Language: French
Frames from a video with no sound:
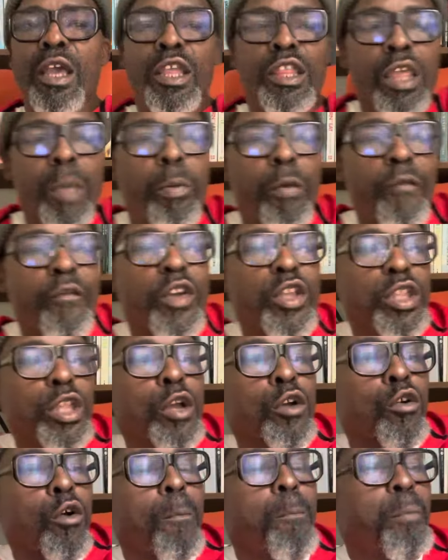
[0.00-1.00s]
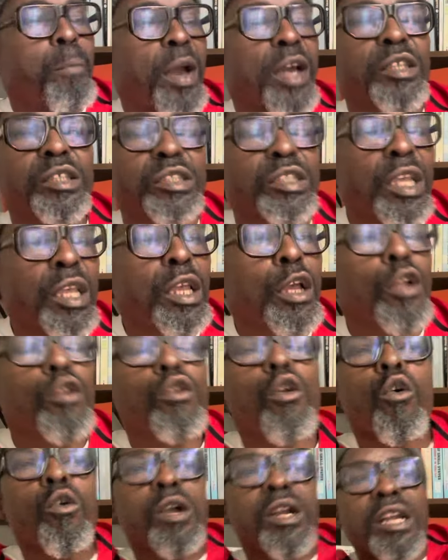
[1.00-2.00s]
c'est pour venir compenser
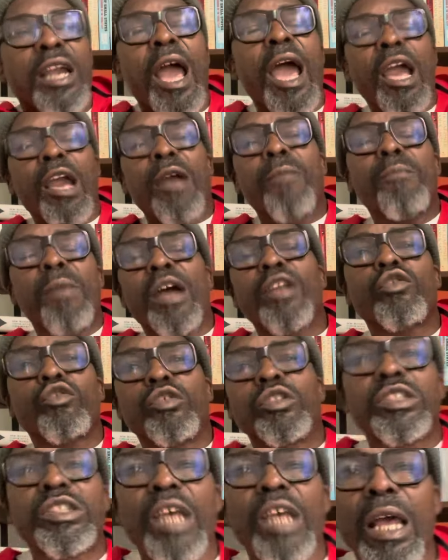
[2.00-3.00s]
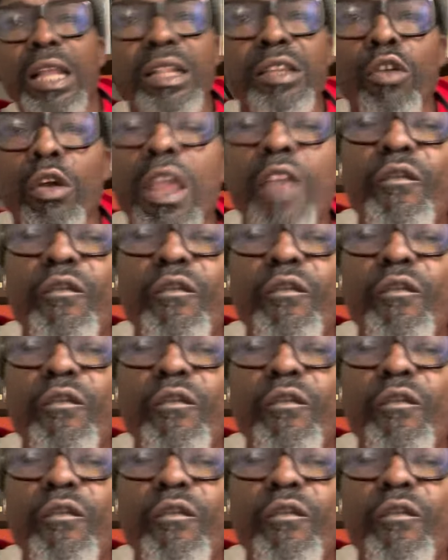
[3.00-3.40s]
le karma du sale. Donc, il